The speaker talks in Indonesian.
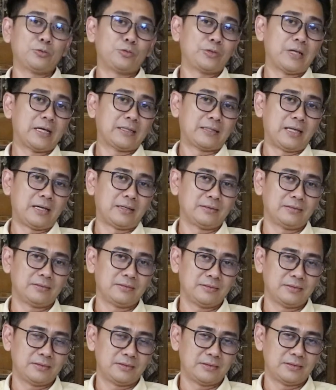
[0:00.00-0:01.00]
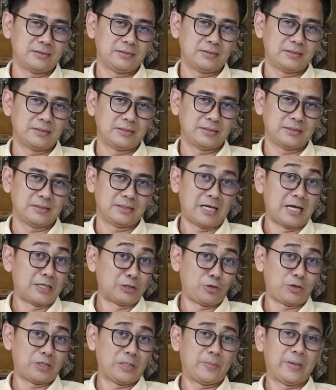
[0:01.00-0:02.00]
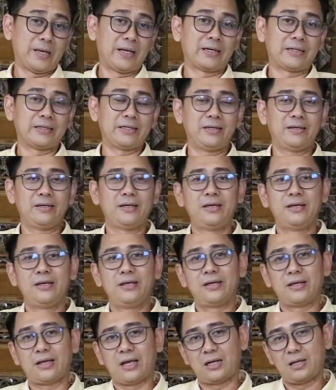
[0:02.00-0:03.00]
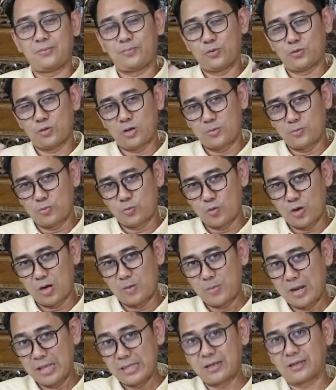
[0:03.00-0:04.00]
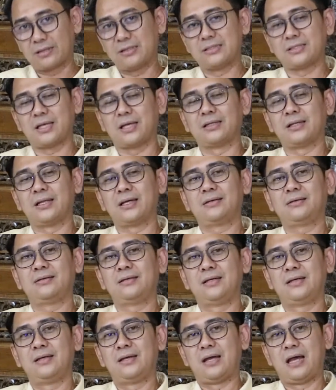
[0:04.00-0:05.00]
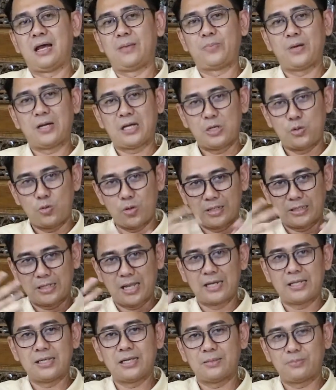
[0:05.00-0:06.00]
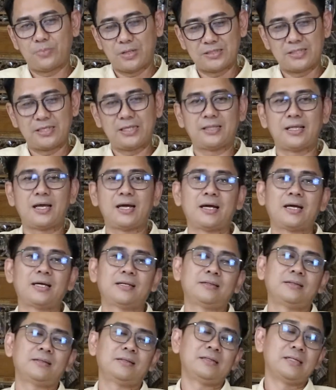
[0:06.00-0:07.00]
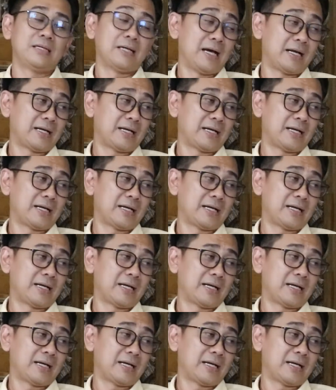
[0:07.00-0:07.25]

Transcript: alergi untuk datang uh, ke kantor DPRD karena peluang-peluang banyak di sana. Apa keluhan kalian pasti kita akan